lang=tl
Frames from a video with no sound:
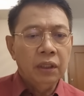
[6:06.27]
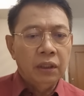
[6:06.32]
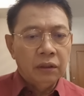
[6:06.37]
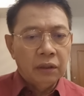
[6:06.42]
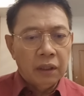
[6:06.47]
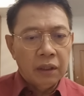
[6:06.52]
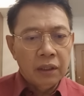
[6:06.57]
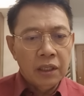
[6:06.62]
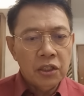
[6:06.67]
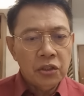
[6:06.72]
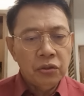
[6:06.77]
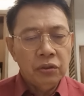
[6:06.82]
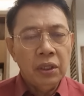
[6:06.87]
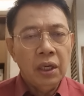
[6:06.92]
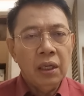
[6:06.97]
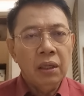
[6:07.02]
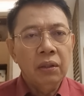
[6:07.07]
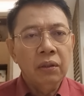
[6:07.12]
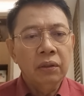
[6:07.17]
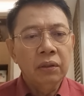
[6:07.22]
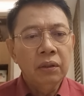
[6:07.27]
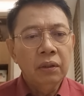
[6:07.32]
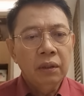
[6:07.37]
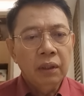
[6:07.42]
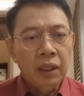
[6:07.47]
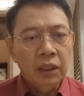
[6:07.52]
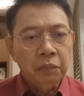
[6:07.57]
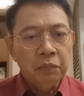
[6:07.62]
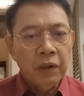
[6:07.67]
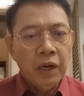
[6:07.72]
international law,
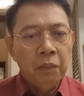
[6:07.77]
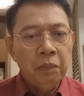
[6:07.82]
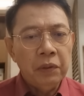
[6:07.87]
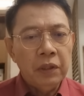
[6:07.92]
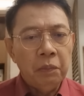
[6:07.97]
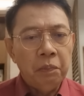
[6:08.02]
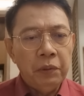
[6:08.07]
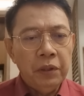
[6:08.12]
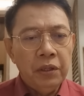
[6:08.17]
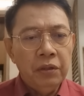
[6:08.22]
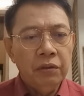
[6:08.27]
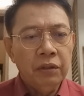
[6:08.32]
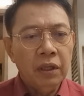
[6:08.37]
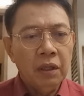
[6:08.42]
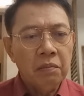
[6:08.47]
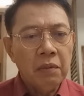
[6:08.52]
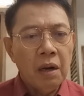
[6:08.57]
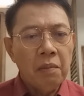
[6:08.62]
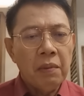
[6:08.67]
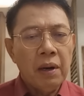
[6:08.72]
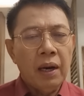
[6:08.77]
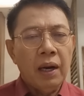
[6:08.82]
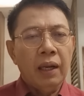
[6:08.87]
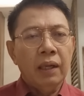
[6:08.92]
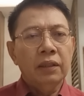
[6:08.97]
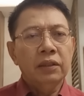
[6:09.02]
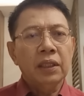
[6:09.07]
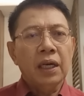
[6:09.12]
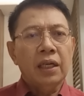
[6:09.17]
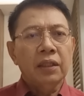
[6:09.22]
at mga Pilipinong
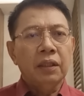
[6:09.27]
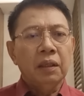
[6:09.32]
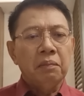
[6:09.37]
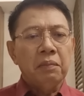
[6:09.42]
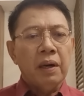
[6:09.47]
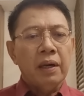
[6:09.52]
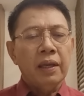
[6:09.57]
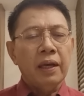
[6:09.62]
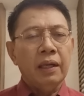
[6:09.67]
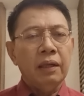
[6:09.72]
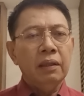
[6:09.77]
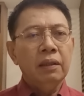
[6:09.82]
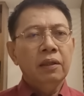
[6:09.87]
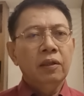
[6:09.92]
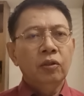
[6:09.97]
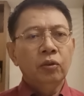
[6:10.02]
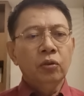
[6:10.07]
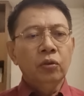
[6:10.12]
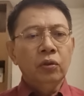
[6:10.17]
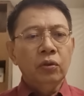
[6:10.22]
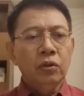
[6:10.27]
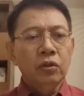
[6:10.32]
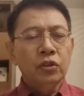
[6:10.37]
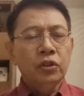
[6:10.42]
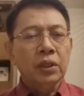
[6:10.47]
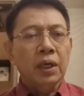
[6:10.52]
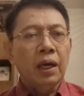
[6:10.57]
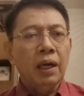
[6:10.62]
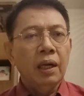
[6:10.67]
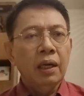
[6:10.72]
nagmamahal sa ating bayan tungkol
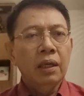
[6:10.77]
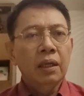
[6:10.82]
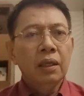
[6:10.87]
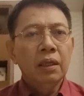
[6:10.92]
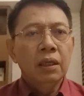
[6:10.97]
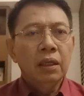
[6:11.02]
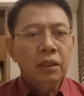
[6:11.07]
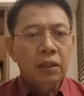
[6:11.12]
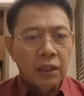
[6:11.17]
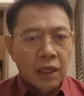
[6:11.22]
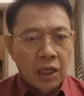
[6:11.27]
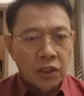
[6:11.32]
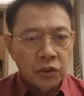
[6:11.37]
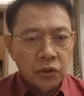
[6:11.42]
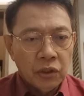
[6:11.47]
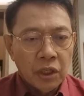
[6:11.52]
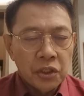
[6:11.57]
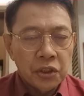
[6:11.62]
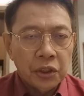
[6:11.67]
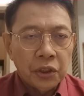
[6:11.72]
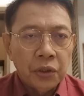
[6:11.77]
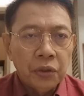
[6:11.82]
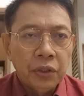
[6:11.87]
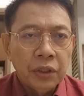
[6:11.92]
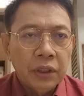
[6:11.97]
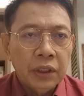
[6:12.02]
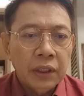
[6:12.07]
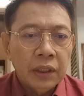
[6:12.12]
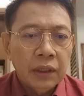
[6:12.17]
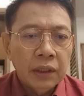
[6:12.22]
sa national
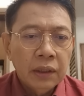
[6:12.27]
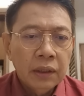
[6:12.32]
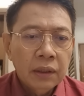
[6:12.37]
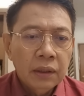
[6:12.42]
security.